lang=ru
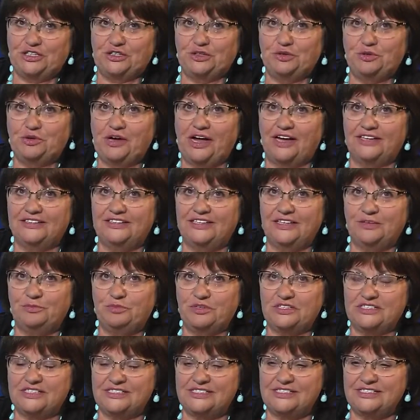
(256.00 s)
но когда
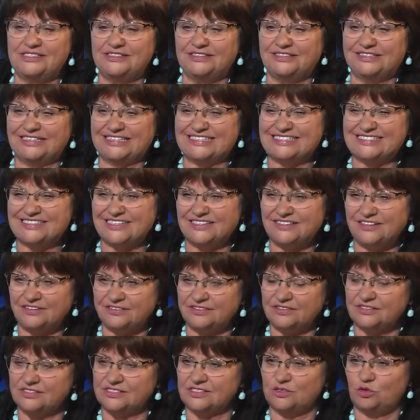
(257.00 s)
президент
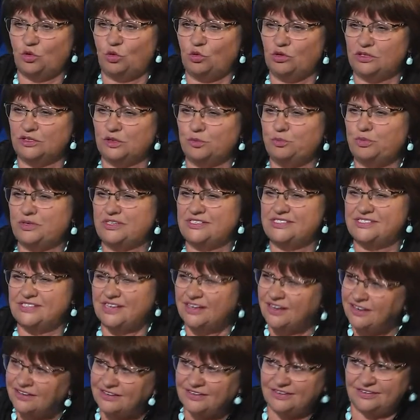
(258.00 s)
остановился около
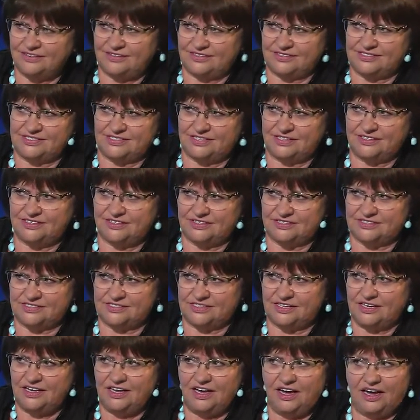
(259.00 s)
присяги
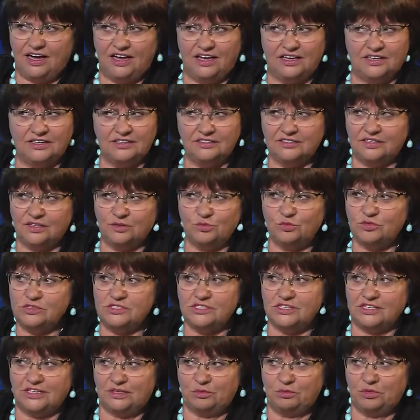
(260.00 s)
Херсонеса, а редкий
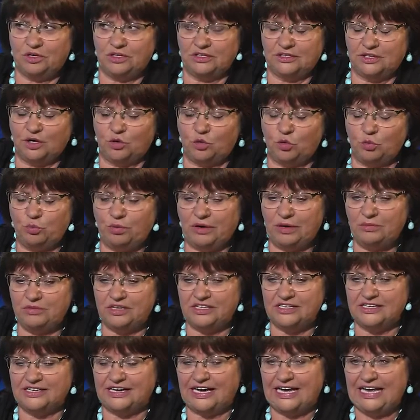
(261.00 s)
музей имеет такой
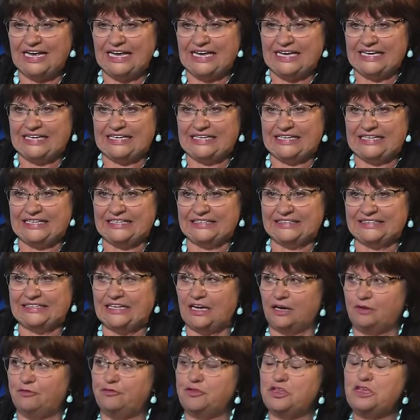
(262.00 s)
памятник, и, он и ее так
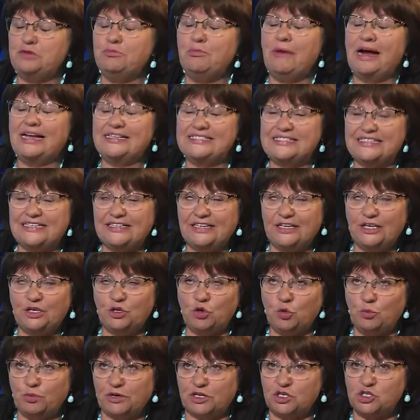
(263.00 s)
читал, внимательно
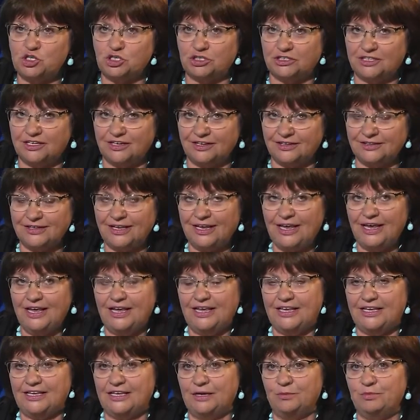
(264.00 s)
ее прочитал
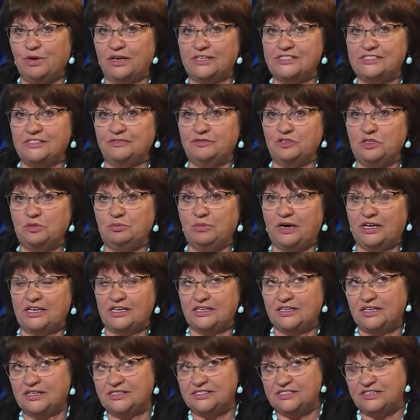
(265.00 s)
и обратил
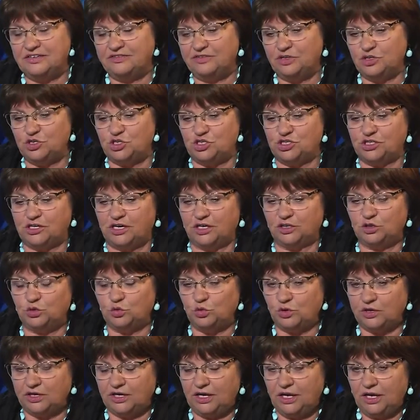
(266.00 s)
внимание на те вещи,
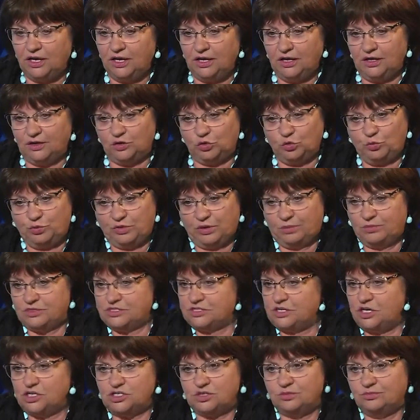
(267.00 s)
которые, ну, прямо
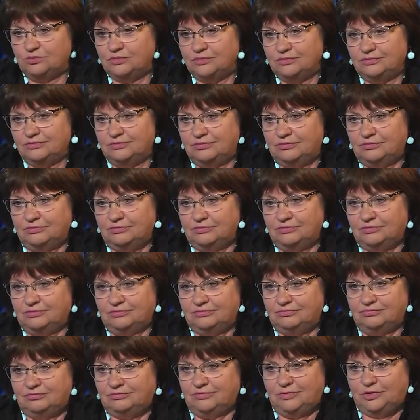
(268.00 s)

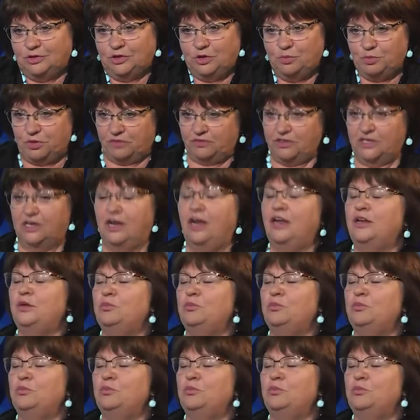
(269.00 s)
скажем, не привлекали